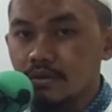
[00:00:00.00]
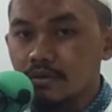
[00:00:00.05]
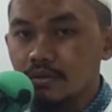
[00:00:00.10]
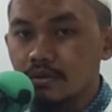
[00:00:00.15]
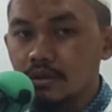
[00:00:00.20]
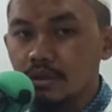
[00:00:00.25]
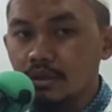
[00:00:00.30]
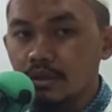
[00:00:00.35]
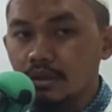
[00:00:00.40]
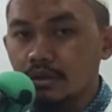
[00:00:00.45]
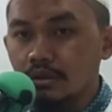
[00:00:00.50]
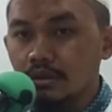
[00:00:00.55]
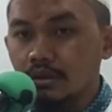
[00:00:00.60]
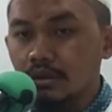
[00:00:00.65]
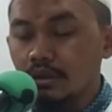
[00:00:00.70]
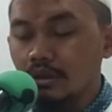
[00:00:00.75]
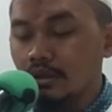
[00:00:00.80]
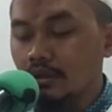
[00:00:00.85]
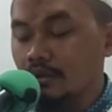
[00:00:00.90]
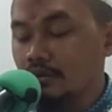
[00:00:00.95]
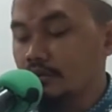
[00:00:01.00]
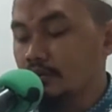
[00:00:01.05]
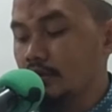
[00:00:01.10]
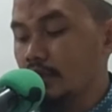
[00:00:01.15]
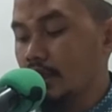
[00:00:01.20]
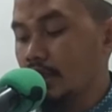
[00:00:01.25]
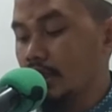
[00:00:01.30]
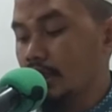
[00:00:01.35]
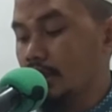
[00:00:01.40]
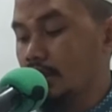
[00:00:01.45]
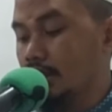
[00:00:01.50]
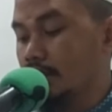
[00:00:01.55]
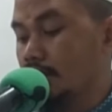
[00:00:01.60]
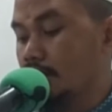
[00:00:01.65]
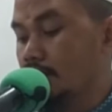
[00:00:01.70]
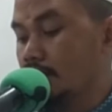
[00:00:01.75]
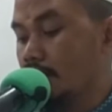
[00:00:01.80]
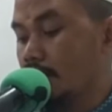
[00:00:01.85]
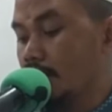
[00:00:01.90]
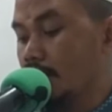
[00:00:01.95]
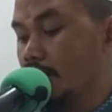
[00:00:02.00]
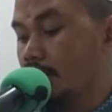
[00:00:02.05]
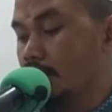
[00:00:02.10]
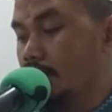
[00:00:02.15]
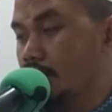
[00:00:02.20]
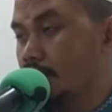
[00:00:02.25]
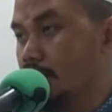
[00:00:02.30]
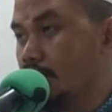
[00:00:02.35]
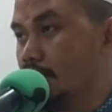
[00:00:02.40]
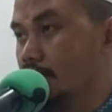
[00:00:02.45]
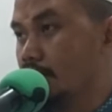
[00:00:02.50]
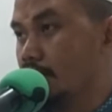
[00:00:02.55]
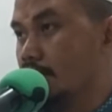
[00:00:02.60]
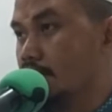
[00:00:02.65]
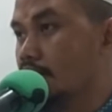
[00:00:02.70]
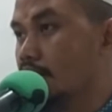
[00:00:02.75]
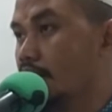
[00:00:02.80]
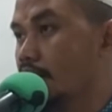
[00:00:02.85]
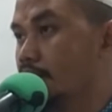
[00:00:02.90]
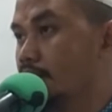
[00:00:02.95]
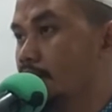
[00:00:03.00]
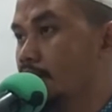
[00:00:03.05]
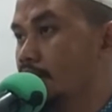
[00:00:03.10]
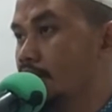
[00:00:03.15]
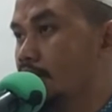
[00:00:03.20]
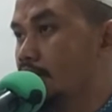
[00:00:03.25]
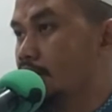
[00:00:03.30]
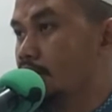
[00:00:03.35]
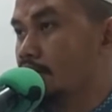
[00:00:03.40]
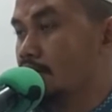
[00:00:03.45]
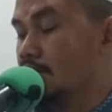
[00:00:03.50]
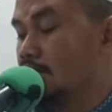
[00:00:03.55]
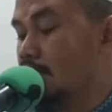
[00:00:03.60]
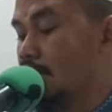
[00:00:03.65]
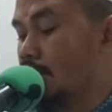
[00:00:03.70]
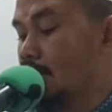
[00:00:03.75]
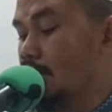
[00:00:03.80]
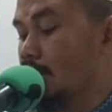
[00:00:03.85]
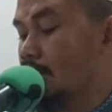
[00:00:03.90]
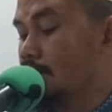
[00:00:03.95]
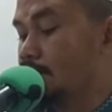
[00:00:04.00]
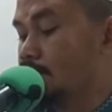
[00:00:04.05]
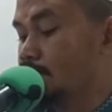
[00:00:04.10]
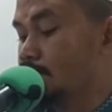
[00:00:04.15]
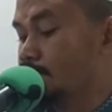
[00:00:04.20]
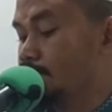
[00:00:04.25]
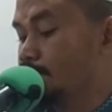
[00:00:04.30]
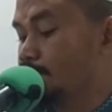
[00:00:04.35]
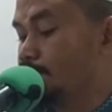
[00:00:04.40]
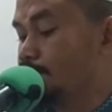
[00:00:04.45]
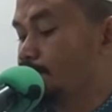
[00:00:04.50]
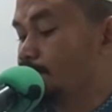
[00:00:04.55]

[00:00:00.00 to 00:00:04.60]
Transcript: sallallahu alaihi wa alihi wa sahbihi wasallam.